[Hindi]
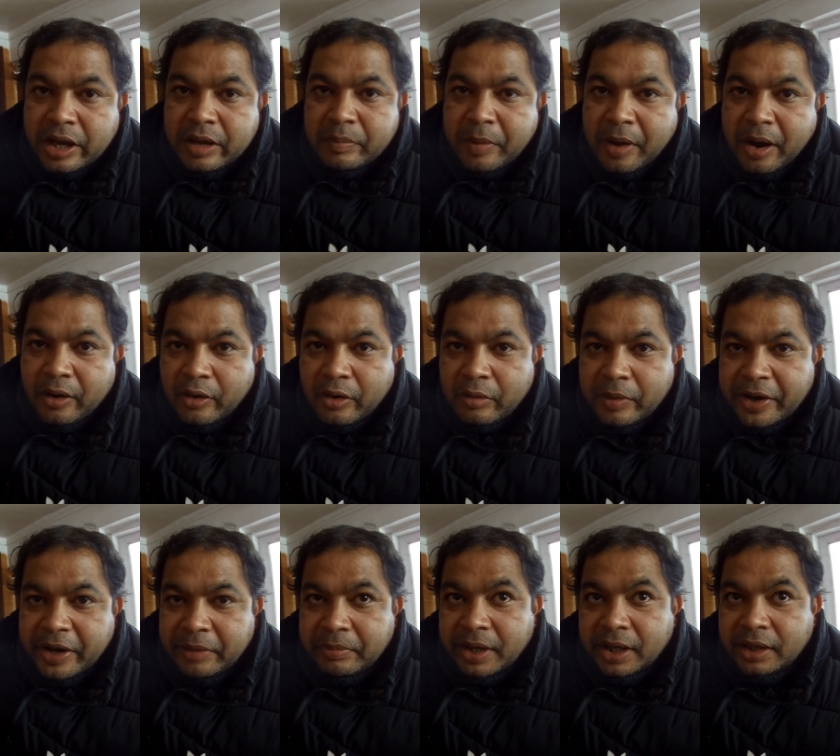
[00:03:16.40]
पहाड़ों
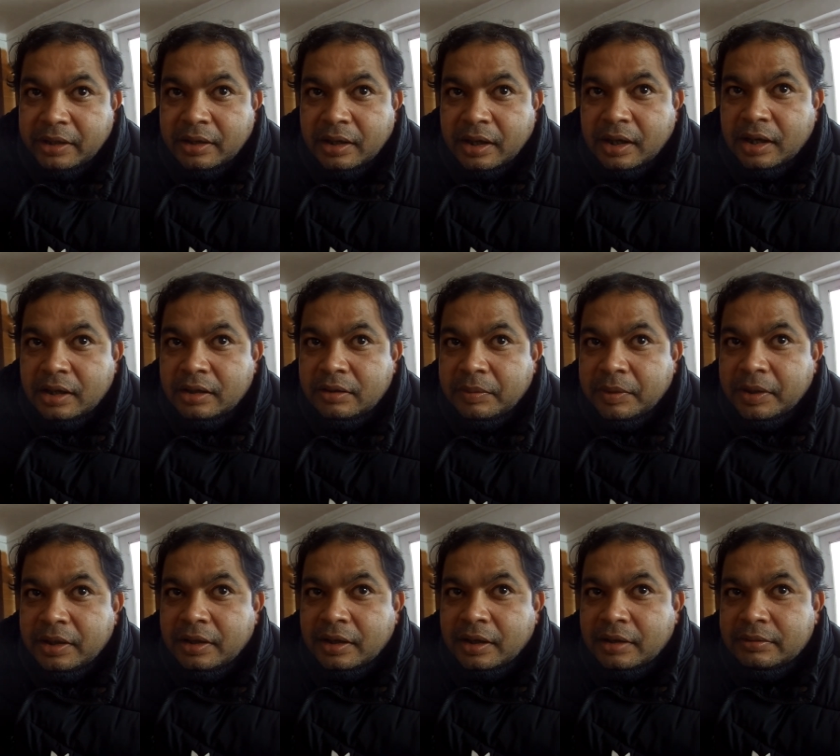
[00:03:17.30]
में मैगी ना खाए तो
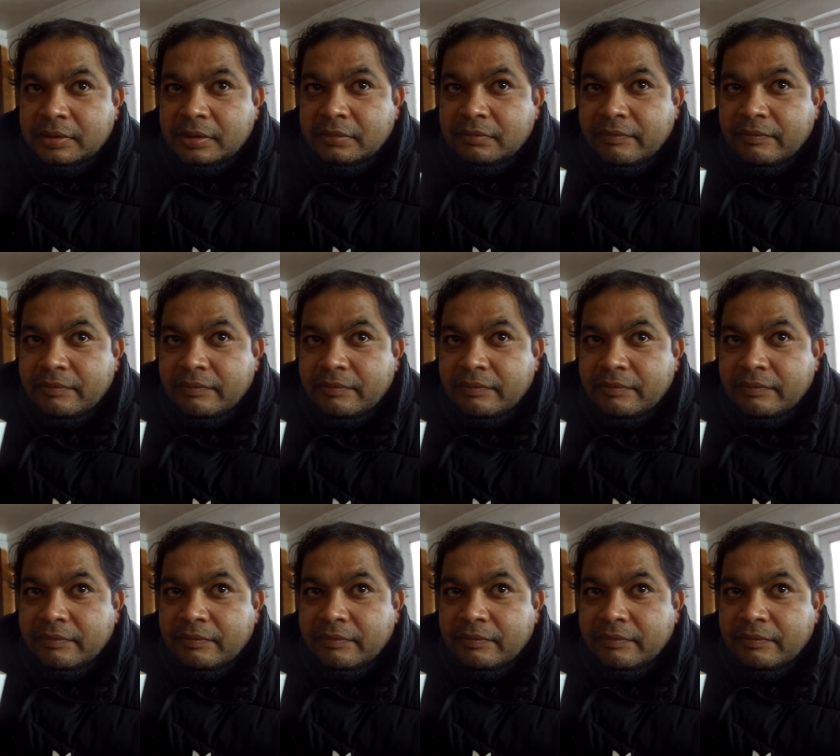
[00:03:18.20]
पहले नहीं